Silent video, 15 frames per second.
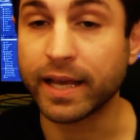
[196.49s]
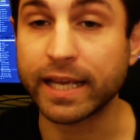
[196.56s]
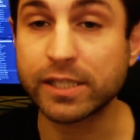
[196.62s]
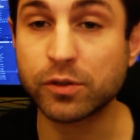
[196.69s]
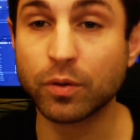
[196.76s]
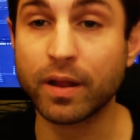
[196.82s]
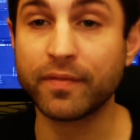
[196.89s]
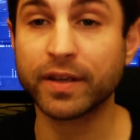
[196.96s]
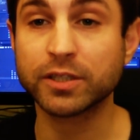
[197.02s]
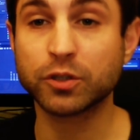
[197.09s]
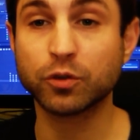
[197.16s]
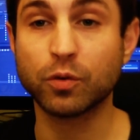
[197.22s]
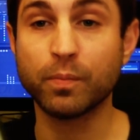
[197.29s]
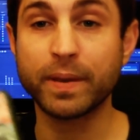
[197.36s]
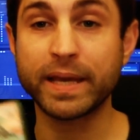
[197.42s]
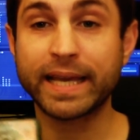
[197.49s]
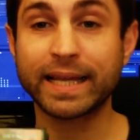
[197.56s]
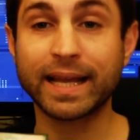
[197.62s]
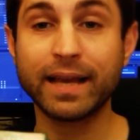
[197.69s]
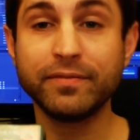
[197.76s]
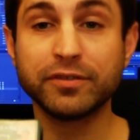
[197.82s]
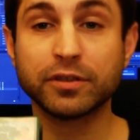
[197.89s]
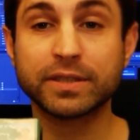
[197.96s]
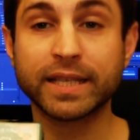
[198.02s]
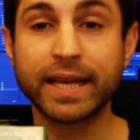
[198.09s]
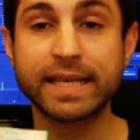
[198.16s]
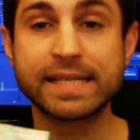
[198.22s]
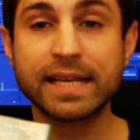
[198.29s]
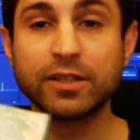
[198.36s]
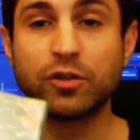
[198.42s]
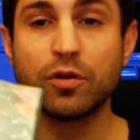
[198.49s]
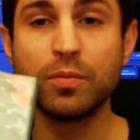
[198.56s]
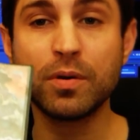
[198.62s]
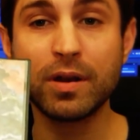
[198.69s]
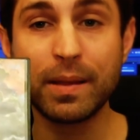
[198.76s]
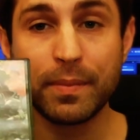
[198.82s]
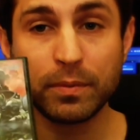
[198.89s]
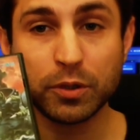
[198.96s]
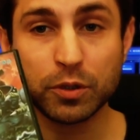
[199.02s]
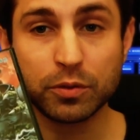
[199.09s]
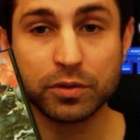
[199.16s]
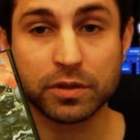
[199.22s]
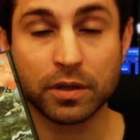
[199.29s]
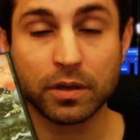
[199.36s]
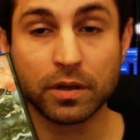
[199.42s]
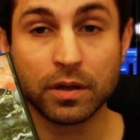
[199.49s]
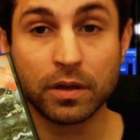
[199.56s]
et sur la version Mega Drive, ce serait exactement la même chose.